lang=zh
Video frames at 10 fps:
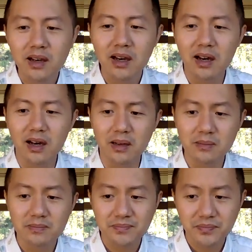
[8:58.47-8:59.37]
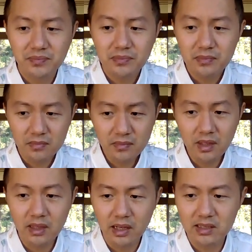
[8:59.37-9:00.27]
啊，
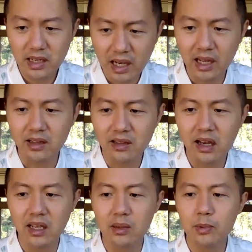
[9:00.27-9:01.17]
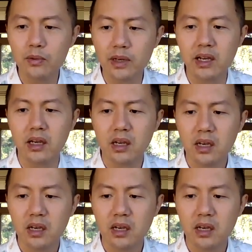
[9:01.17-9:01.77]
但是很大一部分